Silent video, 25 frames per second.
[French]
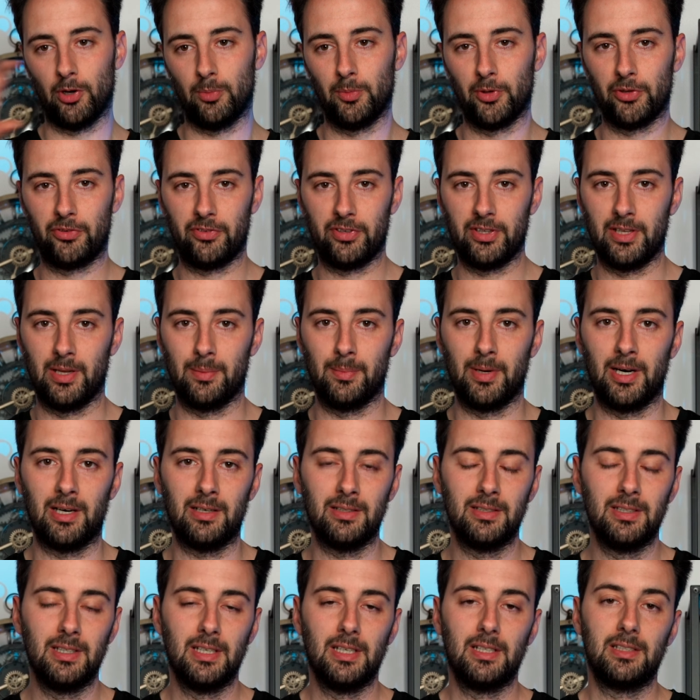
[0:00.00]
comme au
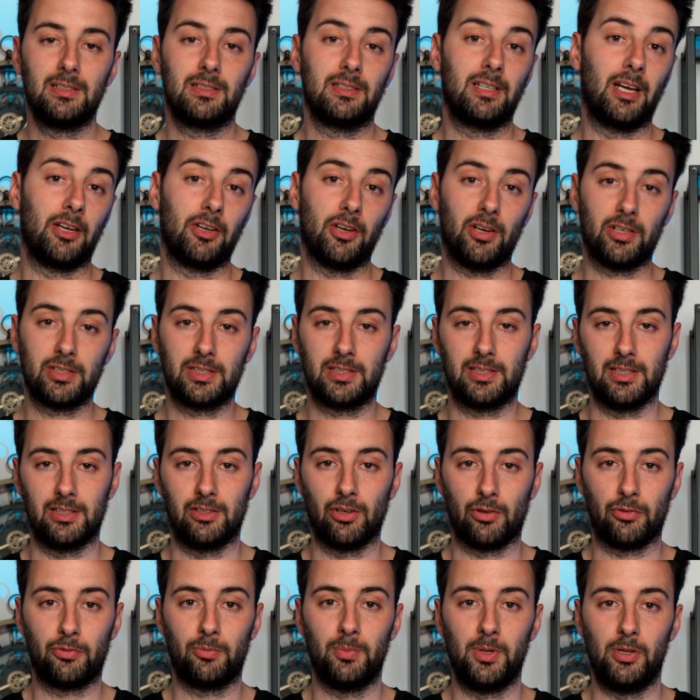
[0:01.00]
cinéma. D'ailleurs, c'est
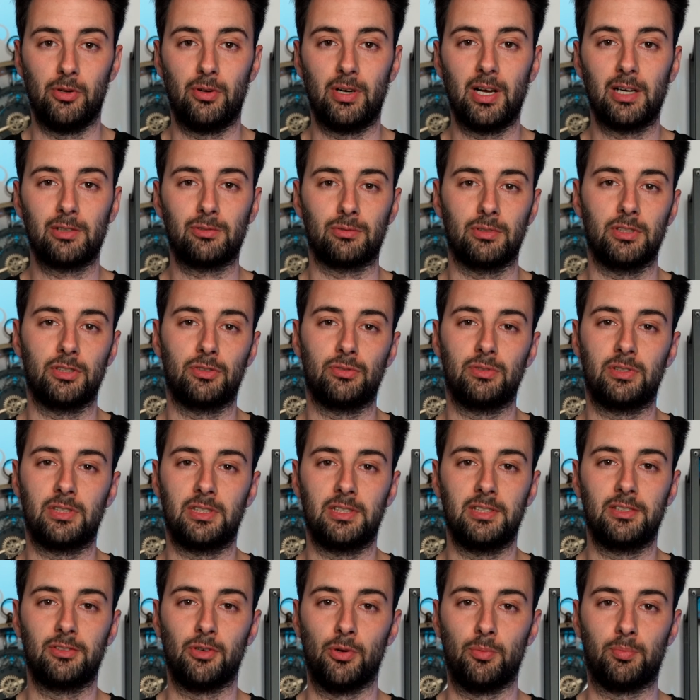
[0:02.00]
dans ce milieu-là qu'on les
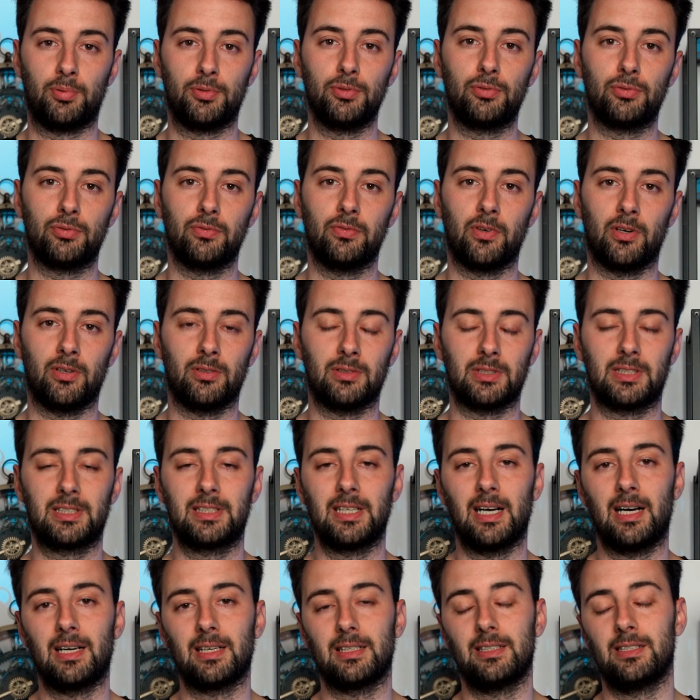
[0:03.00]
utilise le plus souvent
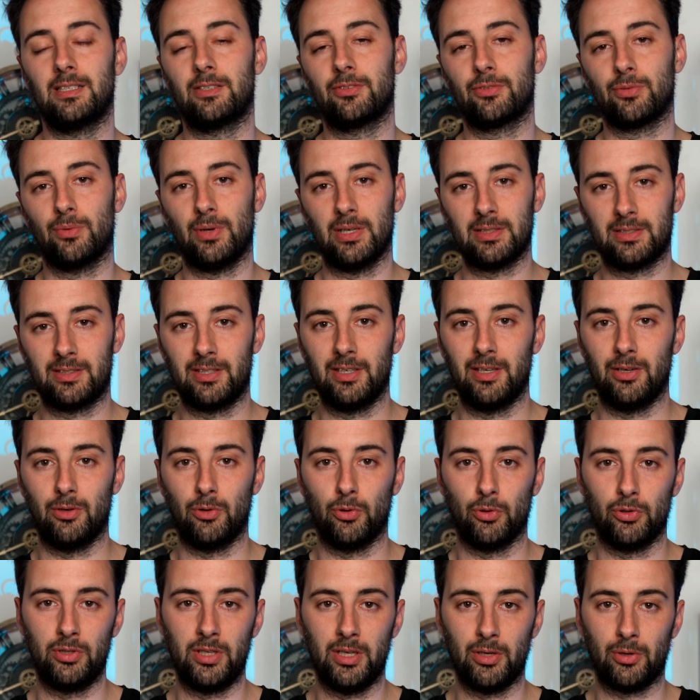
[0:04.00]
car ils sont
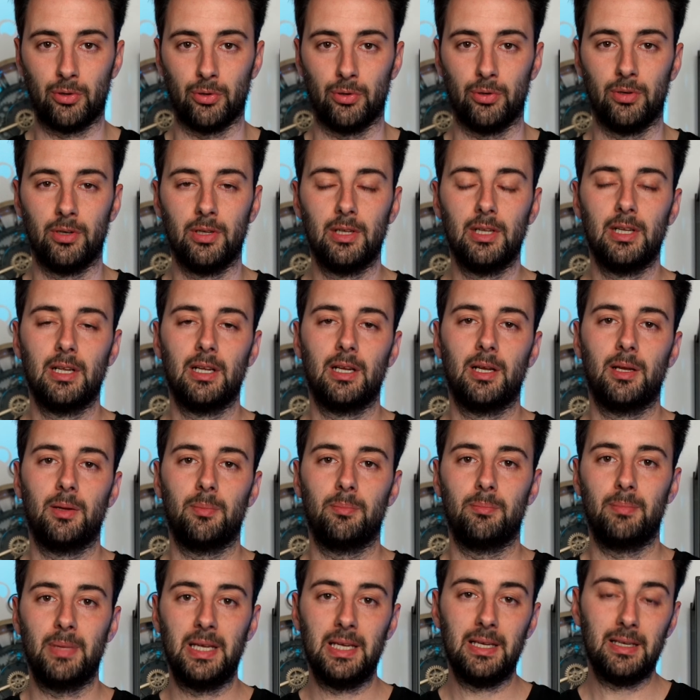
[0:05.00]
assez onéreux.
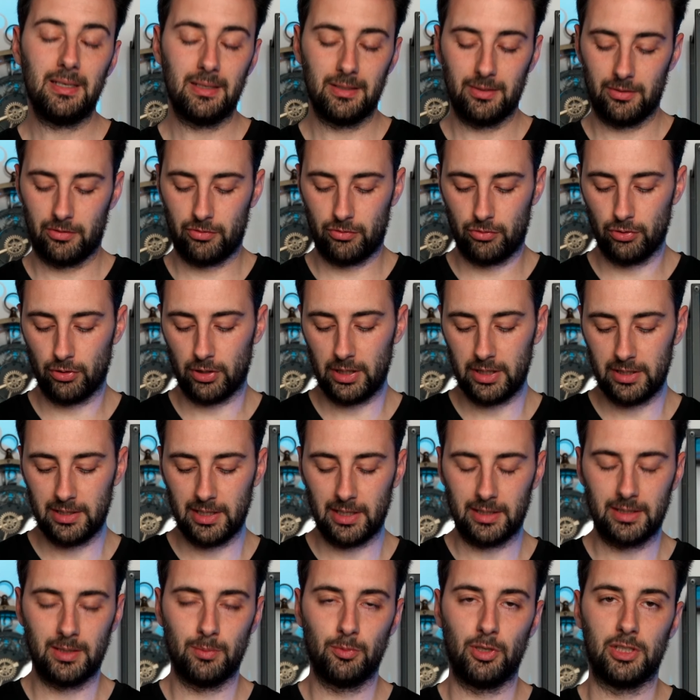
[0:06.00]
Mais sur les
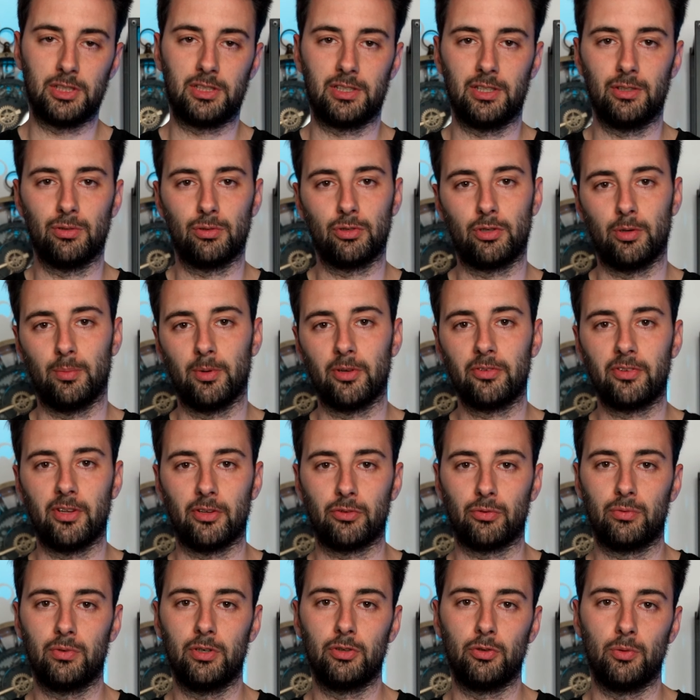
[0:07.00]
derniers boîtiers, on commence
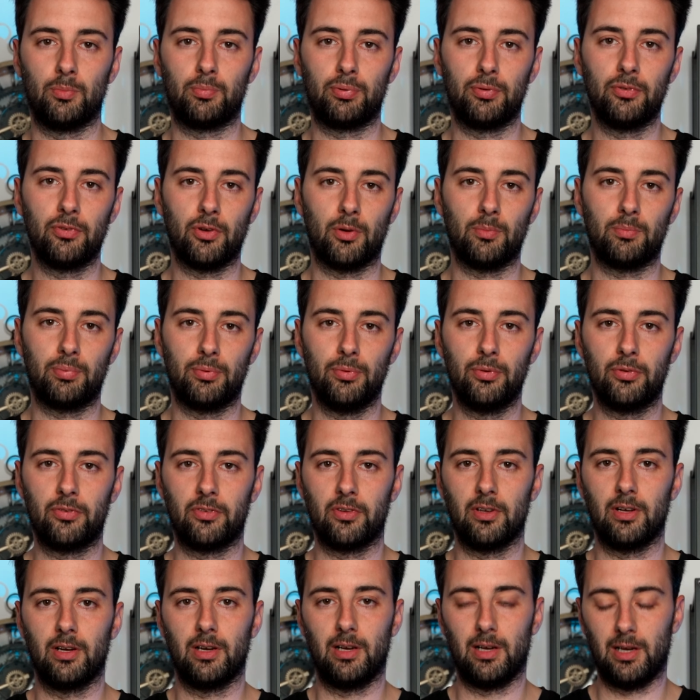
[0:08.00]
à trouver de plus en
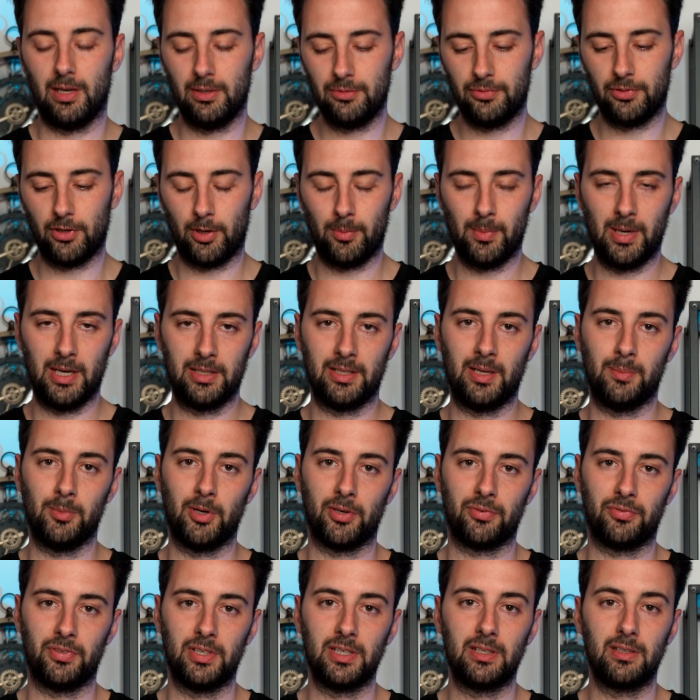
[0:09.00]
plus un format
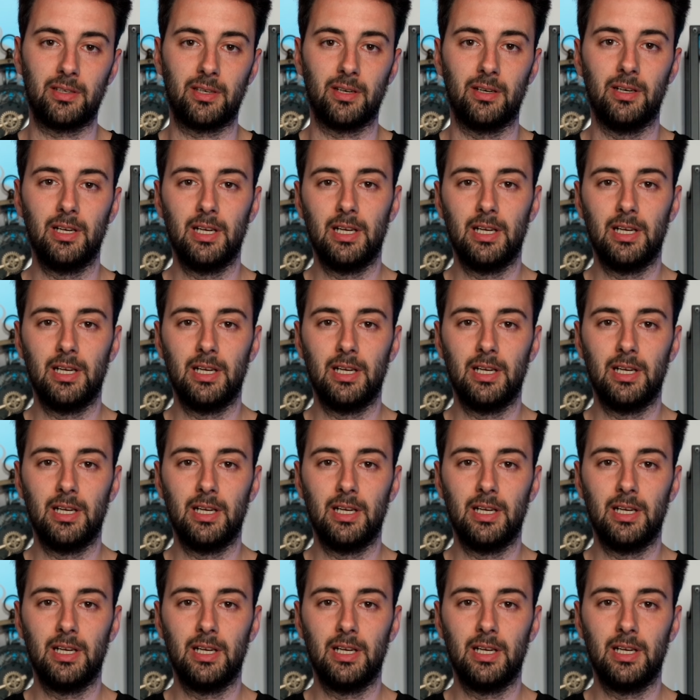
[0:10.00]
anamorphique